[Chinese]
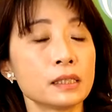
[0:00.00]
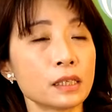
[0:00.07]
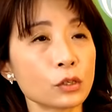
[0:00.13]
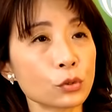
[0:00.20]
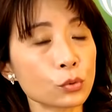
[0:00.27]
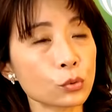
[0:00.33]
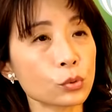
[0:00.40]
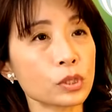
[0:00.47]
你在
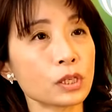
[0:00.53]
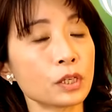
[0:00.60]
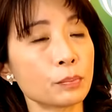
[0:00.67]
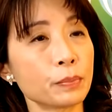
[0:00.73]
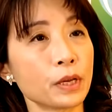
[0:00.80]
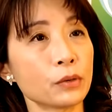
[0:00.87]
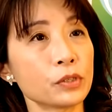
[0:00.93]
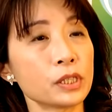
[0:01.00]
工作上的
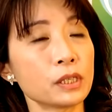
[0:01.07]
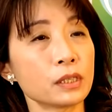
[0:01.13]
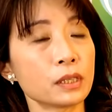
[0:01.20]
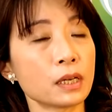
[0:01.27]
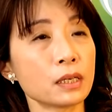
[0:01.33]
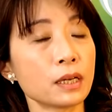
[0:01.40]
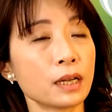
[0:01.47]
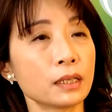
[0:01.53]
表现，
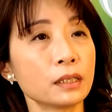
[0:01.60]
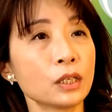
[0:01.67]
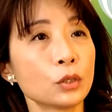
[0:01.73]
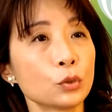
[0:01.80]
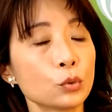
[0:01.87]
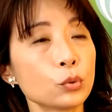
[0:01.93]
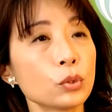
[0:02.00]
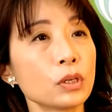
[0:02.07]
当然
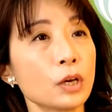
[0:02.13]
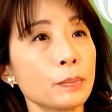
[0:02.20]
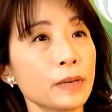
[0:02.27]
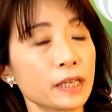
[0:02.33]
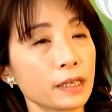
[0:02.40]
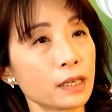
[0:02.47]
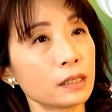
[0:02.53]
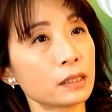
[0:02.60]
如果老
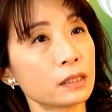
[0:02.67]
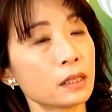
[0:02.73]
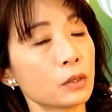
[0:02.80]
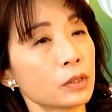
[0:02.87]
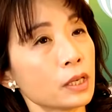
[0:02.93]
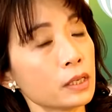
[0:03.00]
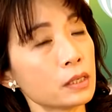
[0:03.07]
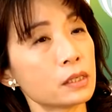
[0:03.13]
板看得
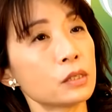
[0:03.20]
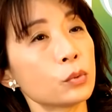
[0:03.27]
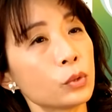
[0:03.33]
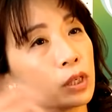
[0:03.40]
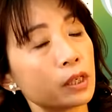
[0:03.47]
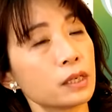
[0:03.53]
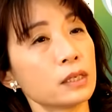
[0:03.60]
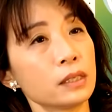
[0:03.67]
到，他也是
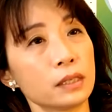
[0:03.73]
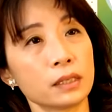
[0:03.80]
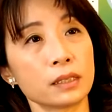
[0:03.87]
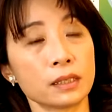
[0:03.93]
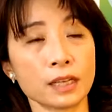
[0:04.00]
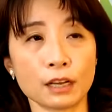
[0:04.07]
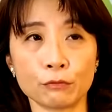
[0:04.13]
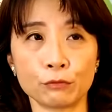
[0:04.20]
会给你一
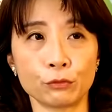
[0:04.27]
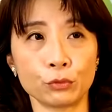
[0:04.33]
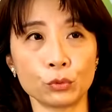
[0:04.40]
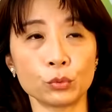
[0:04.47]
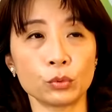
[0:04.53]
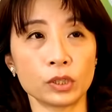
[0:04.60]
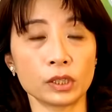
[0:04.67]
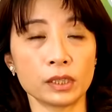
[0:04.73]
个大幅
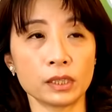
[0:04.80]
度的。